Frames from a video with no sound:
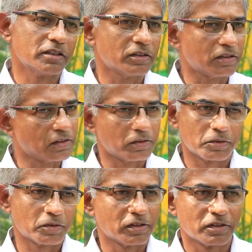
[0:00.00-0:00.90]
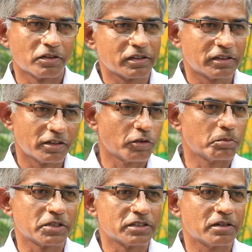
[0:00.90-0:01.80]
வந்து ஒரு நார்த்
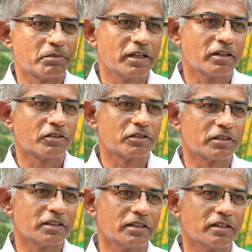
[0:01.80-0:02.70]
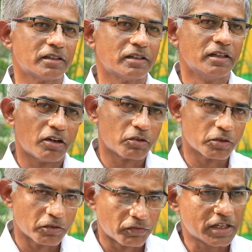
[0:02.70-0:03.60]
இந்தியன் பஞ்சாபி அவர் வந்து அவர்
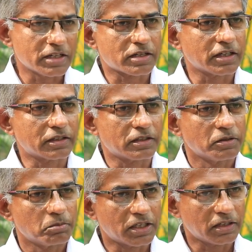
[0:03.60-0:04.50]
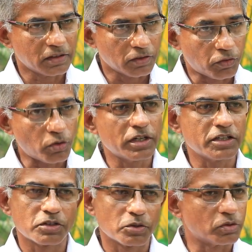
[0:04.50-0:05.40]
வந்து வெரி ஸ்ட்ரிக்ட் பட் அந்த
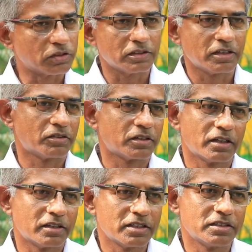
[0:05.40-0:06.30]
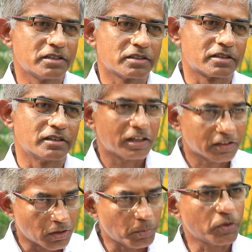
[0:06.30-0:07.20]
ஃபவுண்டேஷன் கொடுத்தது அவர் தான் டிசிஎஸ்
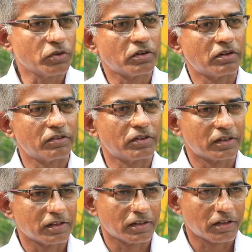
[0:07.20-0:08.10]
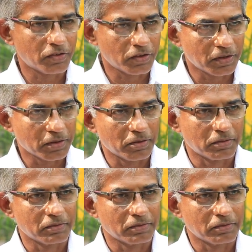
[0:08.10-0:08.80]
அதுக்கப்புறம் அவருக்கு அவரோட